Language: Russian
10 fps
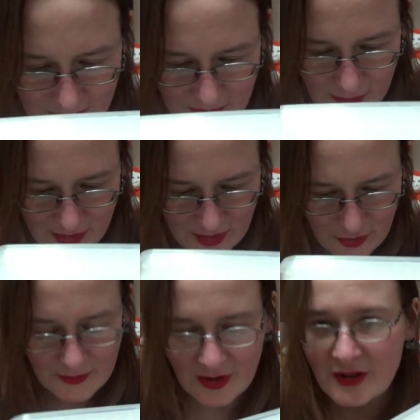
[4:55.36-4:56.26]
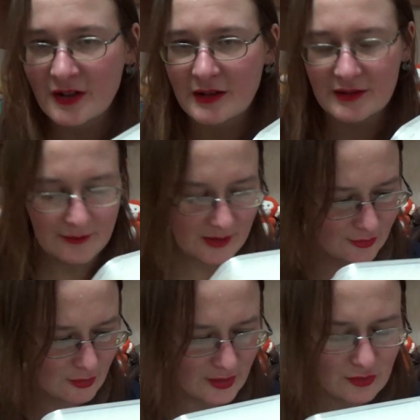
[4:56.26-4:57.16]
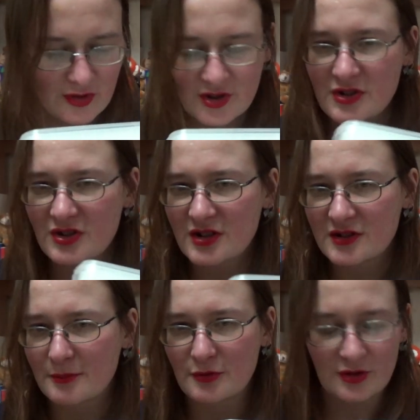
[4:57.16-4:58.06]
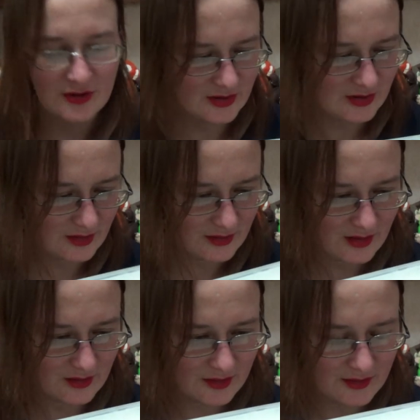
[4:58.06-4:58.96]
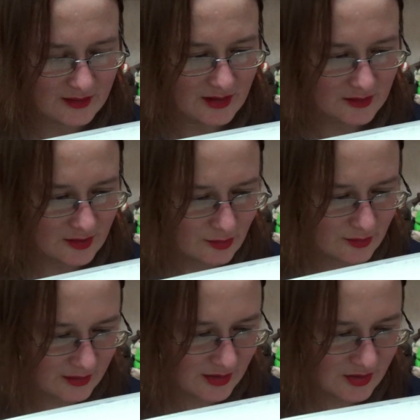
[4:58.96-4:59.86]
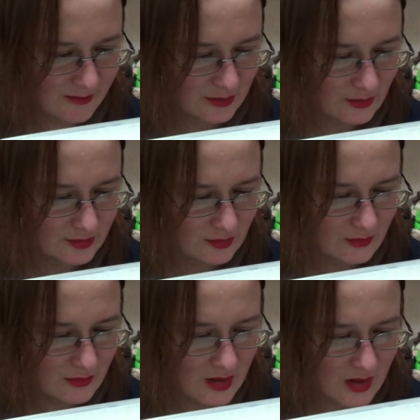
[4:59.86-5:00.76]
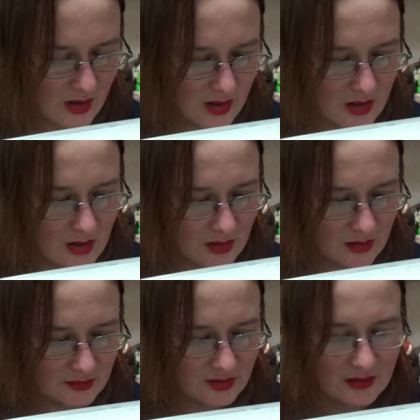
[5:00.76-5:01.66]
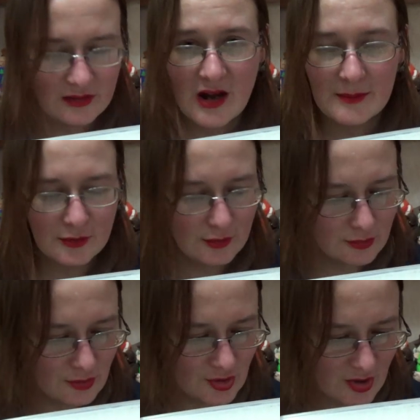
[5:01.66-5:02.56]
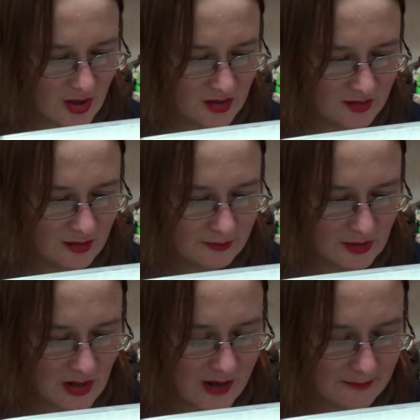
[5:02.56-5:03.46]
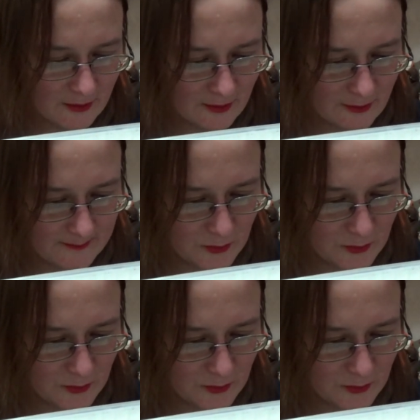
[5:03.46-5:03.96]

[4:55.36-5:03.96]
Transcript: мелкая, на нем наклейка этого озона. Но если интересно, просто зайдите на, этот, на сайт озона, гляньте мыльную основу. А, www.activesap.ru,